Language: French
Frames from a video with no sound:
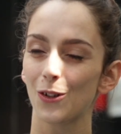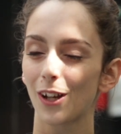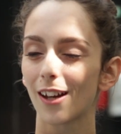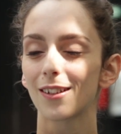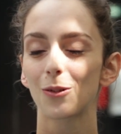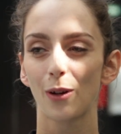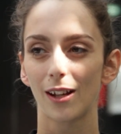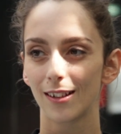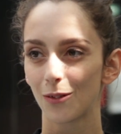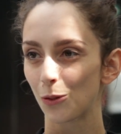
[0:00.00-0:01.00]
je regardais
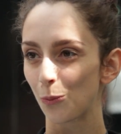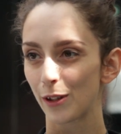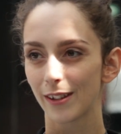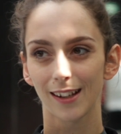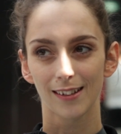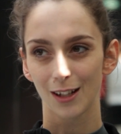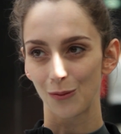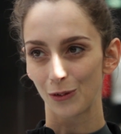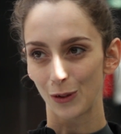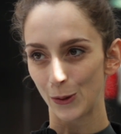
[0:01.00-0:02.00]
l'Opéra de Lyon depuis très très
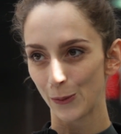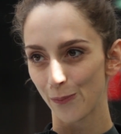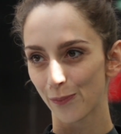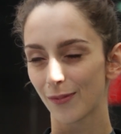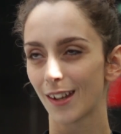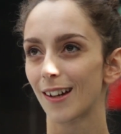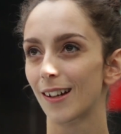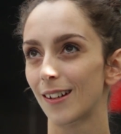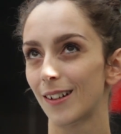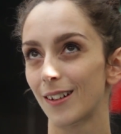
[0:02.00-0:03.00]
longtemps.
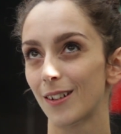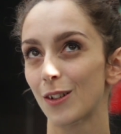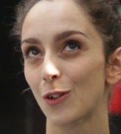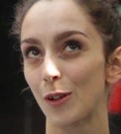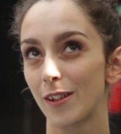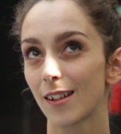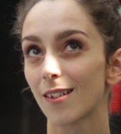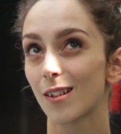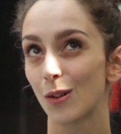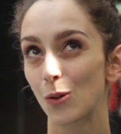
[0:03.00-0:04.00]
Euh, je dois
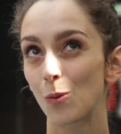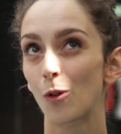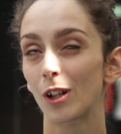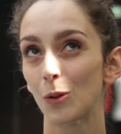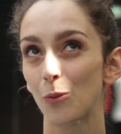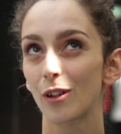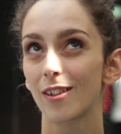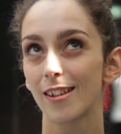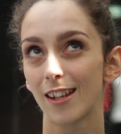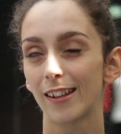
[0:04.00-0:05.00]
dire, euh, au moins depuis
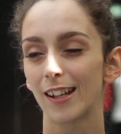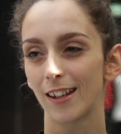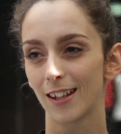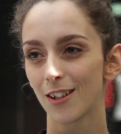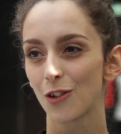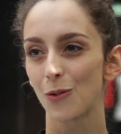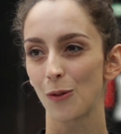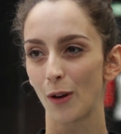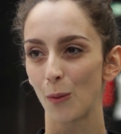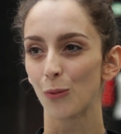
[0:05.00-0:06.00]
une dizaine d'années, je
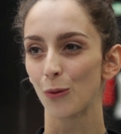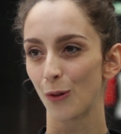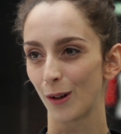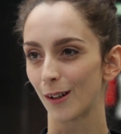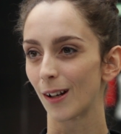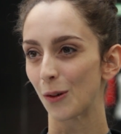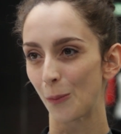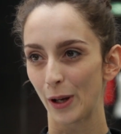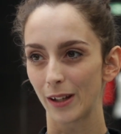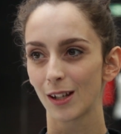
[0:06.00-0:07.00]
suivais un peu euh, la
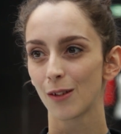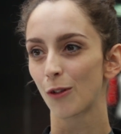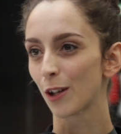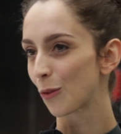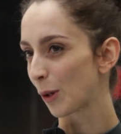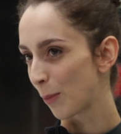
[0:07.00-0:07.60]
compagnie, voir son